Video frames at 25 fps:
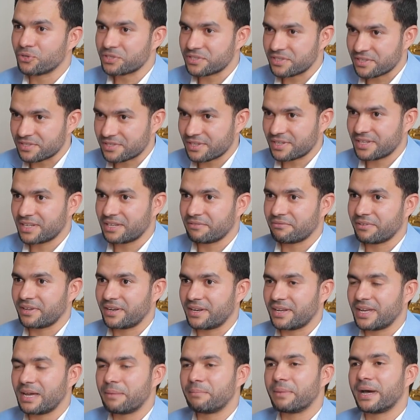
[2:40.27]
حسن ظن في
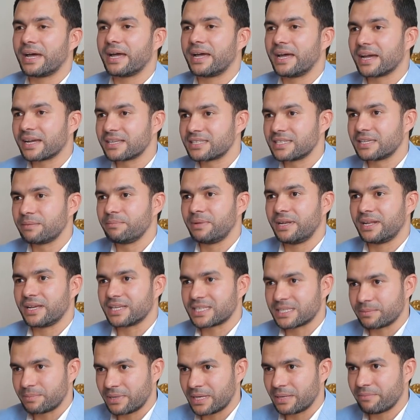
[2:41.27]
الله مع اخذك
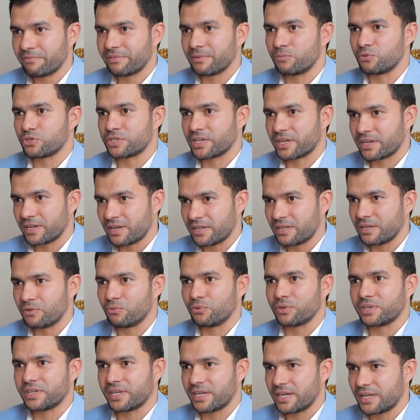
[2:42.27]
بالاسباب في مذاكرتك
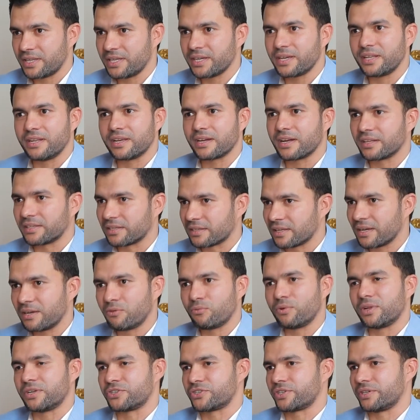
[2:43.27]
واجتهادك انك هتطلعي
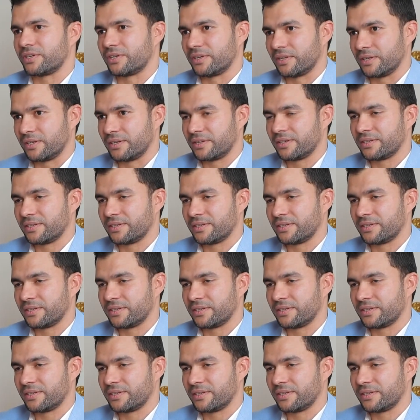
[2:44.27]
الاولى ان شاء الله